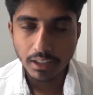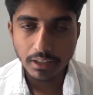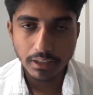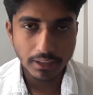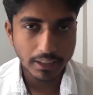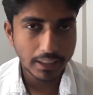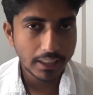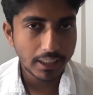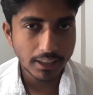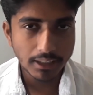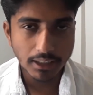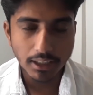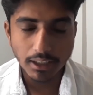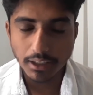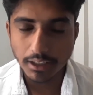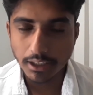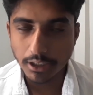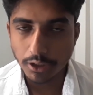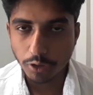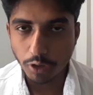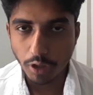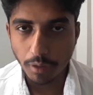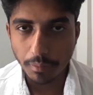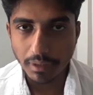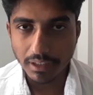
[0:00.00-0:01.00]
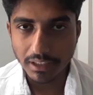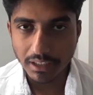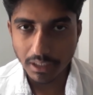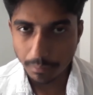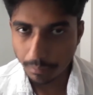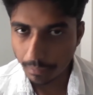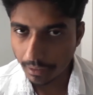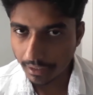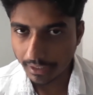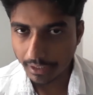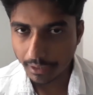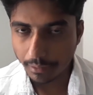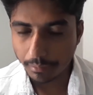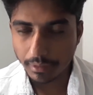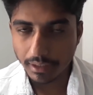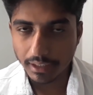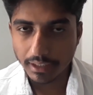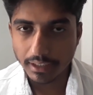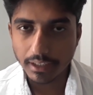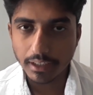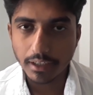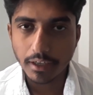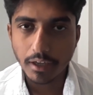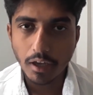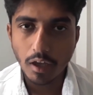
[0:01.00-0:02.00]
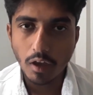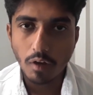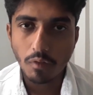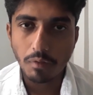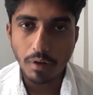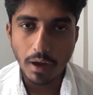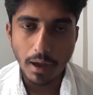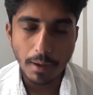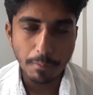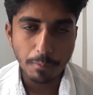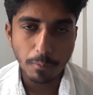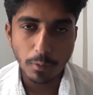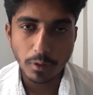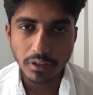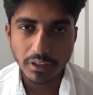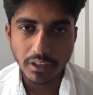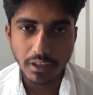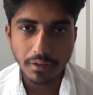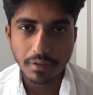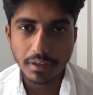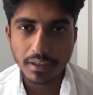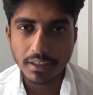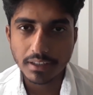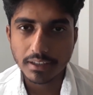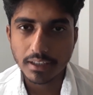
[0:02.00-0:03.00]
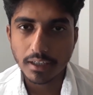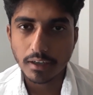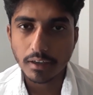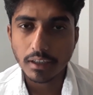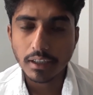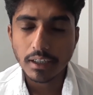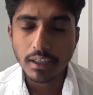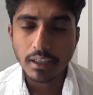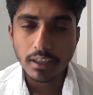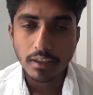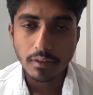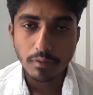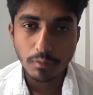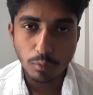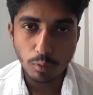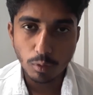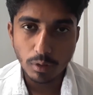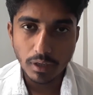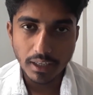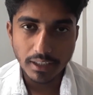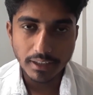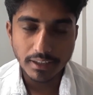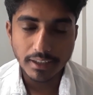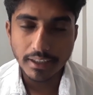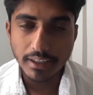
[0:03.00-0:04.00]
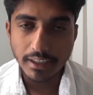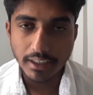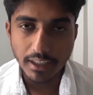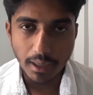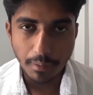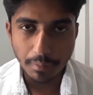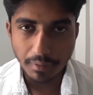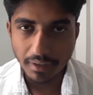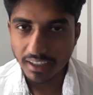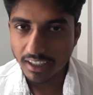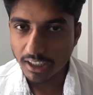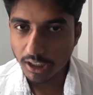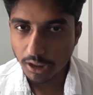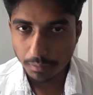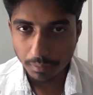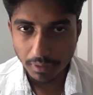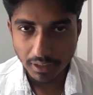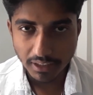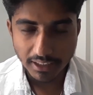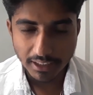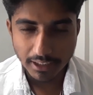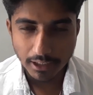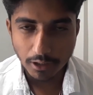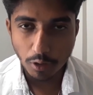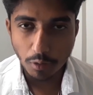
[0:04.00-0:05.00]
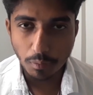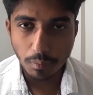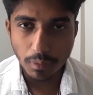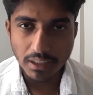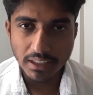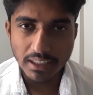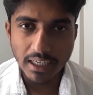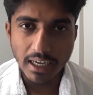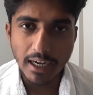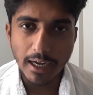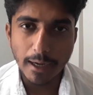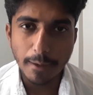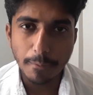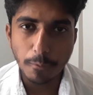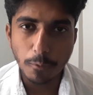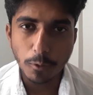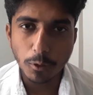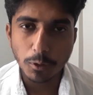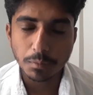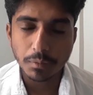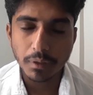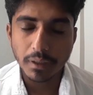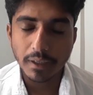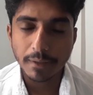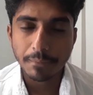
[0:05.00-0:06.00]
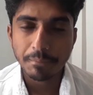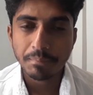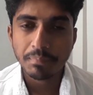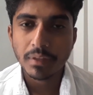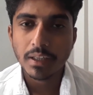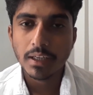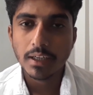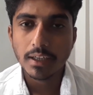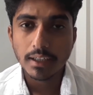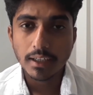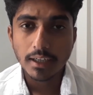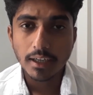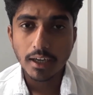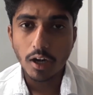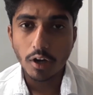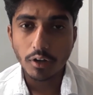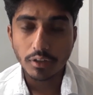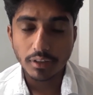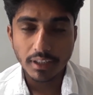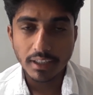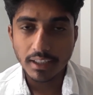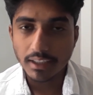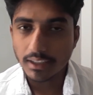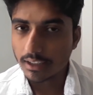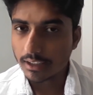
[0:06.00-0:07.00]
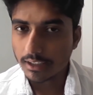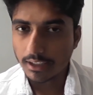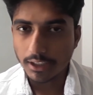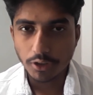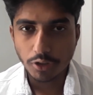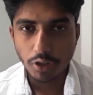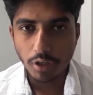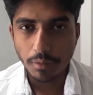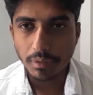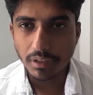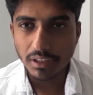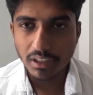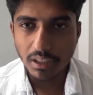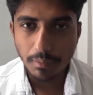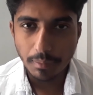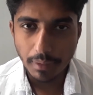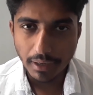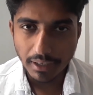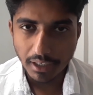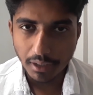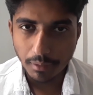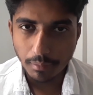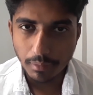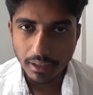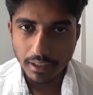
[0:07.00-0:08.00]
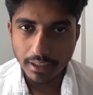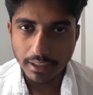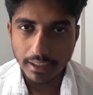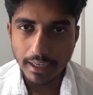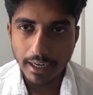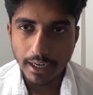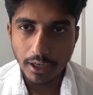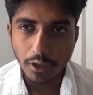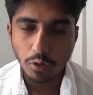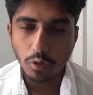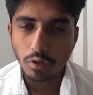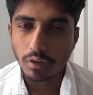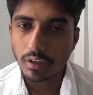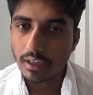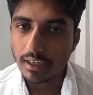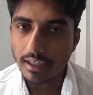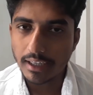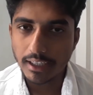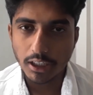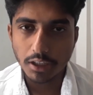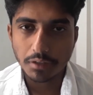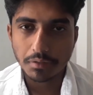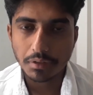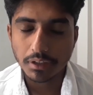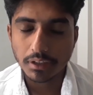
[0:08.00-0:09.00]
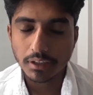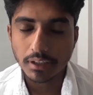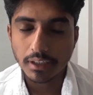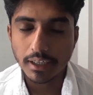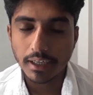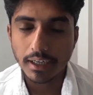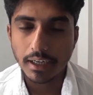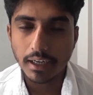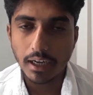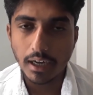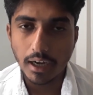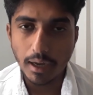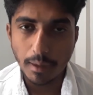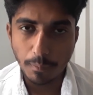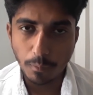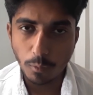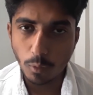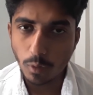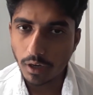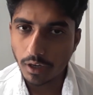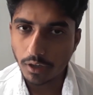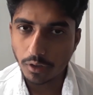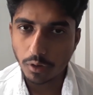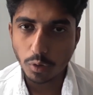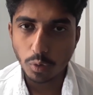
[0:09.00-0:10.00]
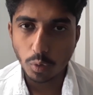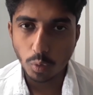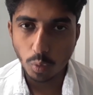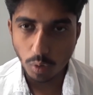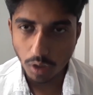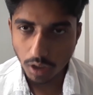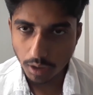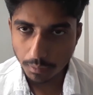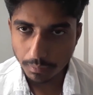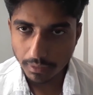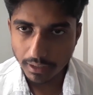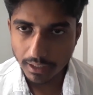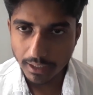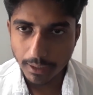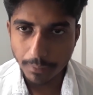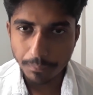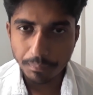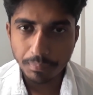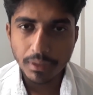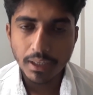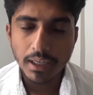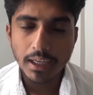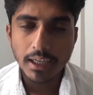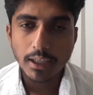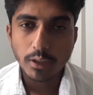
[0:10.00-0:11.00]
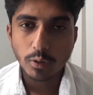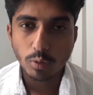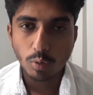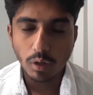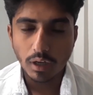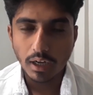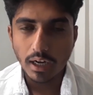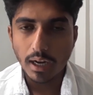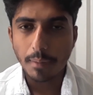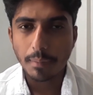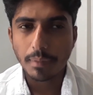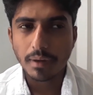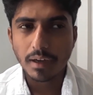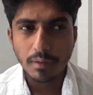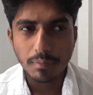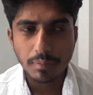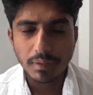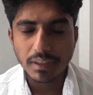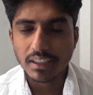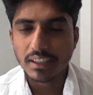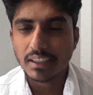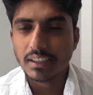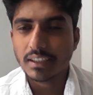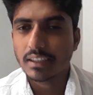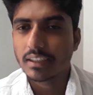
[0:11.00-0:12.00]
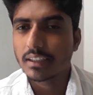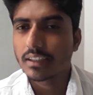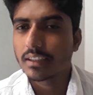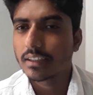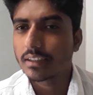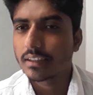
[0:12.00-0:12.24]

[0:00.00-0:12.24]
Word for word: तीन हज़ार तीन सौ एम एच की बैटरी मिलेगी फाइव पॉइंट सेवन इंच का फुल एच डी टी एफ टी डिस्प्ले देखने को मिल जाएगा आपको उसमें और 3300 हज़ार तीन की बैटरी मिलेगी एंड्रॉइड का लेटेस्ट वर्जन आपको एंड्रॉयड नुघट मिलेगा तो अगर आपका बजट